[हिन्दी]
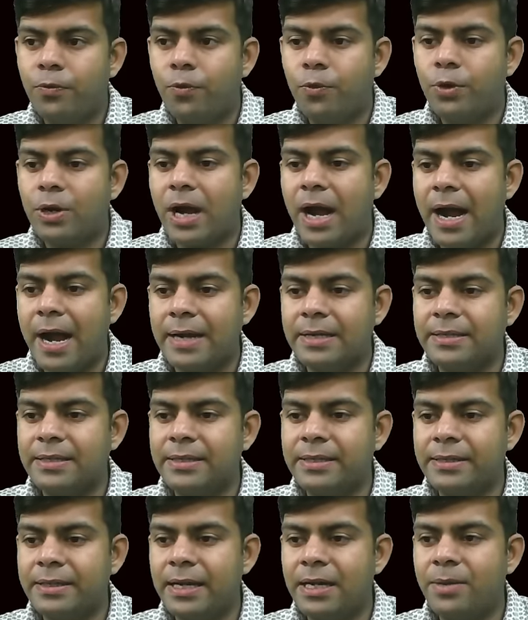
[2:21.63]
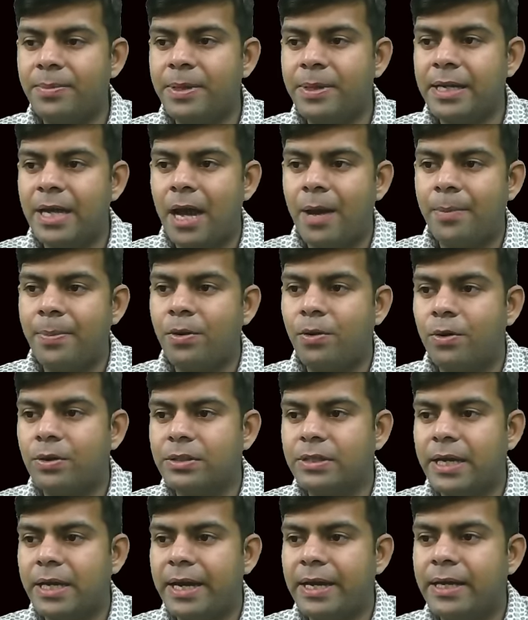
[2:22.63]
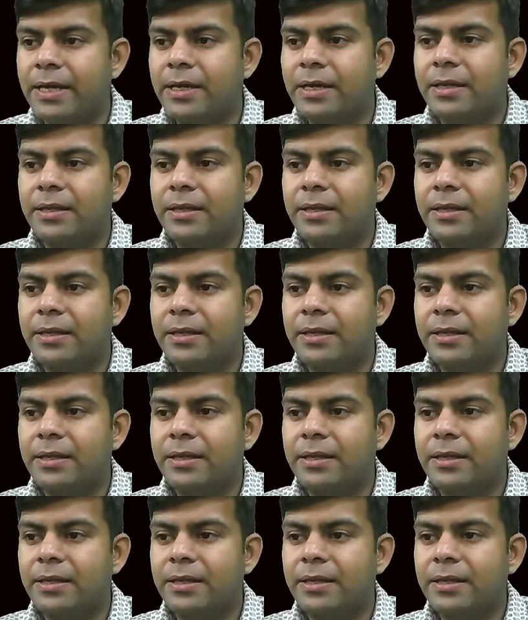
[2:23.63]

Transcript: फोर का एडजेसेंट एलिमेंट यहाँ पे कौन सा है